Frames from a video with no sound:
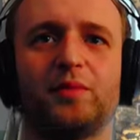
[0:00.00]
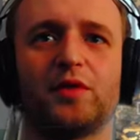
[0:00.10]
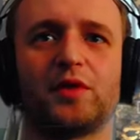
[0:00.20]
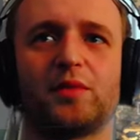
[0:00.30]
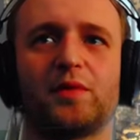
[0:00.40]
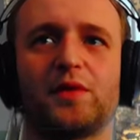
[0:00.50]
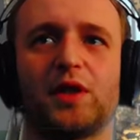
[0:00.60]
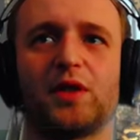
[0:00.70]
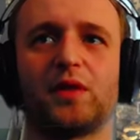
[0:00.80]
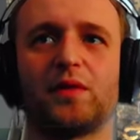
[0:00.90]
spodnie, żeby w
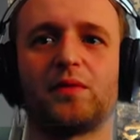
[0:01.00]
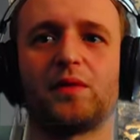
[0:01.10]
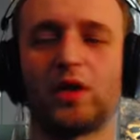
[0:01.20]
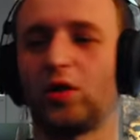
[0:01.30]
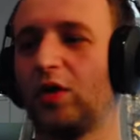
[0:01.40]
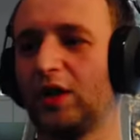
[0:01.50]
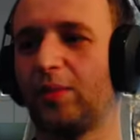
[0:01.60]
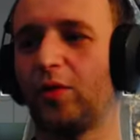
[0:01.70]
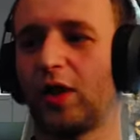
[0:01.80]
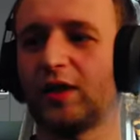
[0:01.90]
ścianę nie wiesz. Tutaj
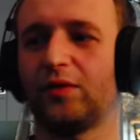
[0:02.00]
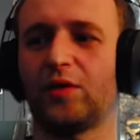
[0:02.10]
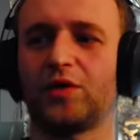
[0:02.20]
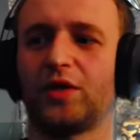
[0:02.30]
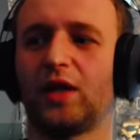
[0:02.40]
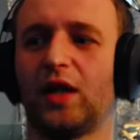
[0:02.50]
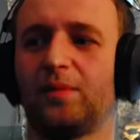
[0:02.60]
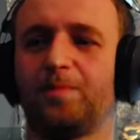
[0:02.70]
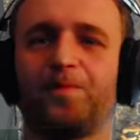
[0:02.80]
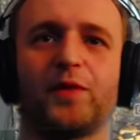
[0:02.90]
kolejna porada właśnie
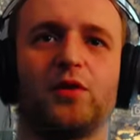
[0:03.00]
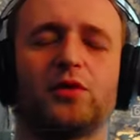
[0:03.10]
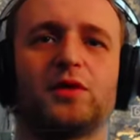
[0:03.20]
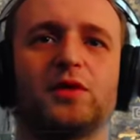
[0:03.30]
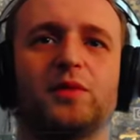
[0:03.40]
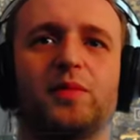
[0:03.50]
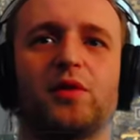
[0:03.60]
dla od y,